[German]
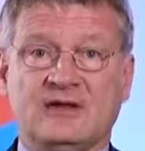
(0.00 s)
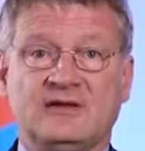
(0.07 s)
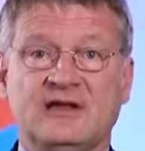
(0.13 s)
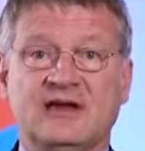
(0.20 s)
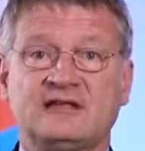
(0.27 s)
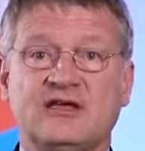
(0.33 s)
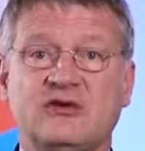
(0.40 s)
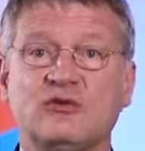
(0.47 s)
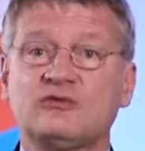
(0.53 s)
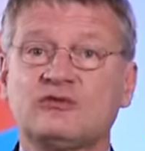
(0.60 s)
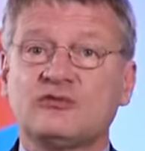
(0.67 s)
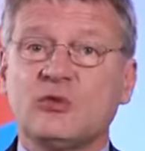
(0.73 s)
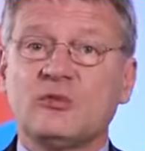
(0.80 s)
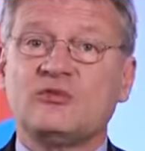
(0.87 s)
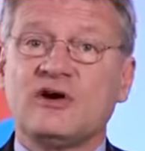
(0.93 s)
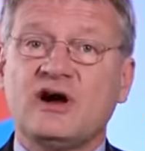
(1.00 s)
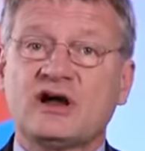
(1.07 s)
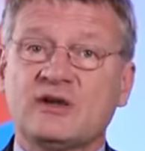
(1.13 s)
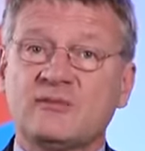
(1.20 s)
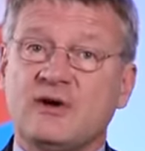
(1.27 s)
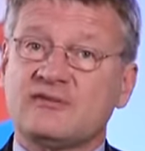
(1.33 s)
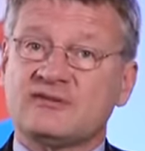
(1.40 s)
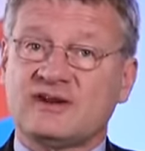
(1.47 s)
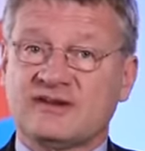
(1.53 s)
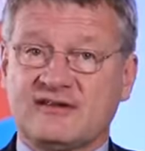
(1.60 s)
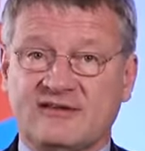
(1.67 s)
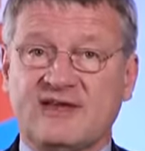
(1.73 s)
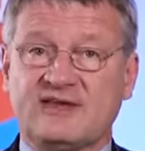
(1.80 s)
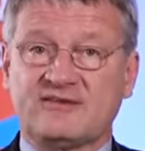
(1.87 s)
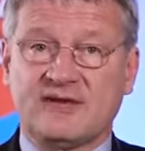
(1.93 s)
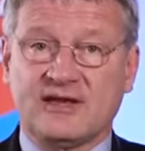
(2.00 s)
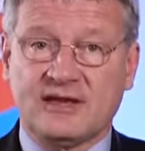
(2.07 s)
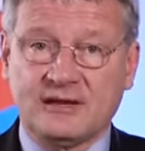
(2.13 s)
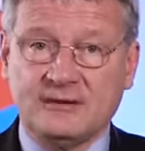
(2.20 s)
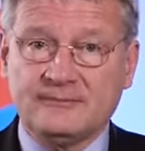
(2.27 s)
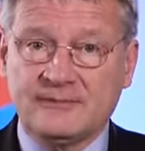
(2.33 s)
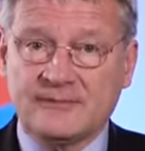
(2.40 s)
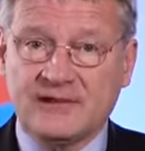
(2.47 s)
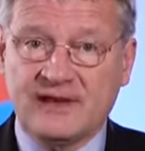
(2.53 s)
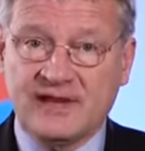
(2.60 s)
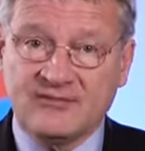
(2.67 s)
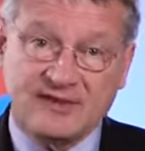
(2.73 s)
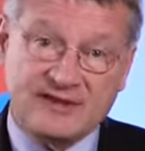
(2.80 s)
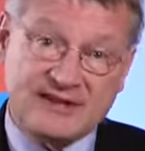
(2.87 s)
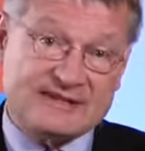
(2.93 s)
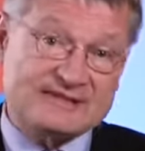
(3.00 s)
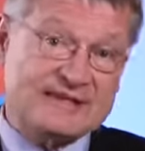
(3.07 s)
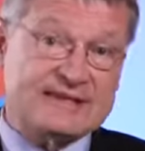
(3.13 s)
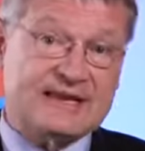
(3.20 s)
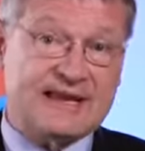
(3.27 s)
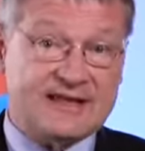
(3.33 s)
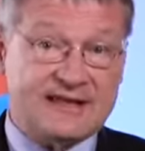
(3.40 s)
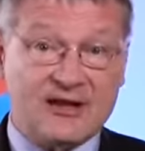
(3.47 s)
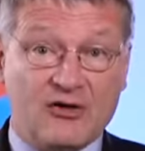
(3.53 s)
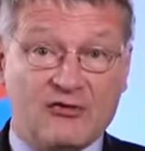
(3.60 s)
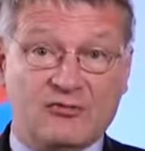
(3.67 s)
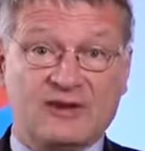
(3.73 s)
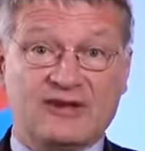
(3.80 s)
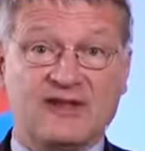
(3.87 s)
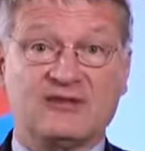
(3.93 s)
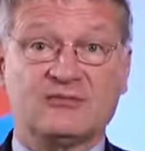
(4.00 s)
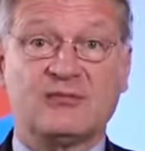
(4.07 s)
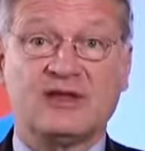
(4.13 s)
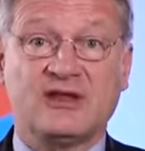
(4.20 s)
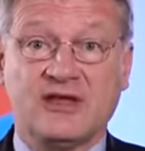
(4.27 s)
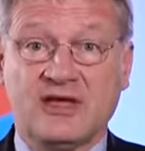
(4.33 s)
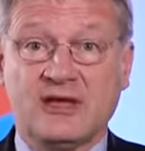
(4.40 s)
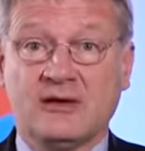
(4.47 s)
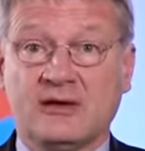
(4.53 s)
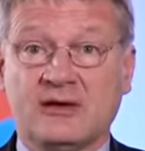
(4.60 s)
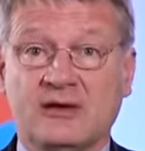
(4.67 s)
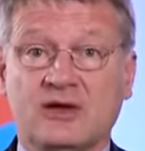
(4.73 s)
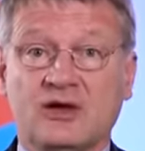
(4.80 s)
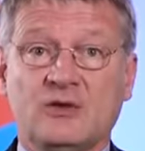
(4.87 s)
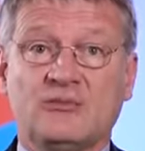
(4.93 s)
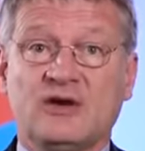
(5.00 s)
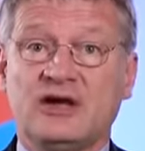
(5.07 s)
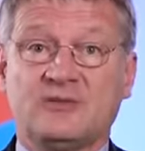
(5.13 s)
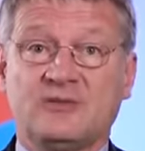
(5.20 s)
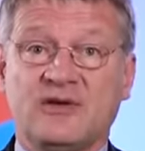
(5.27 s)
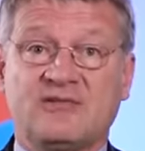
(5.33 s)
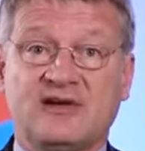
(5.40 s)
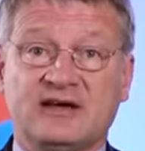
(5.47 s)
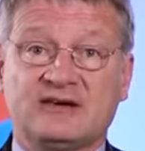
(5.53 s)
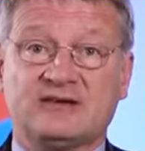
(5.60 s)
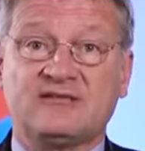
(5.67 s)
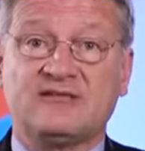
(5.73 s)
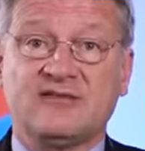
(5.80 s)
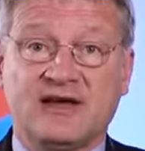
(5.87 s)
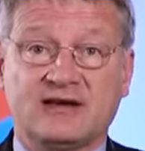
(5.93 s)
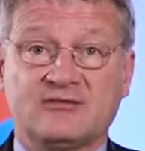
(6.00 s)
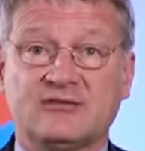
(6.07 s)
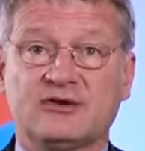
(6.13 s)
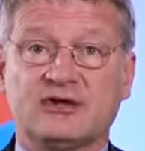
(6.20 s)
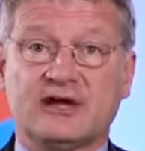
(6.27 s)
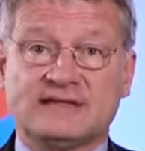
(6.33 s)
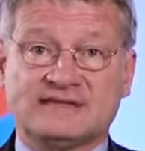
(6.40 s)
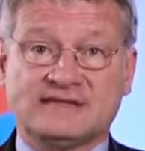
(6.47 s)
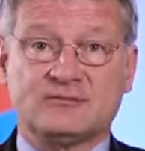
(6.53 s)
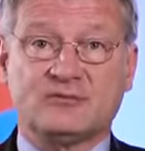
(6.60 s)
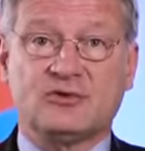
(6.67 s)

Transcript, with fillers: Nach der jüngsten Umfrage im Auftrag des SWR liegen wir derzeit gleich auf mit der SPD bei einem erwarteten Wert von 13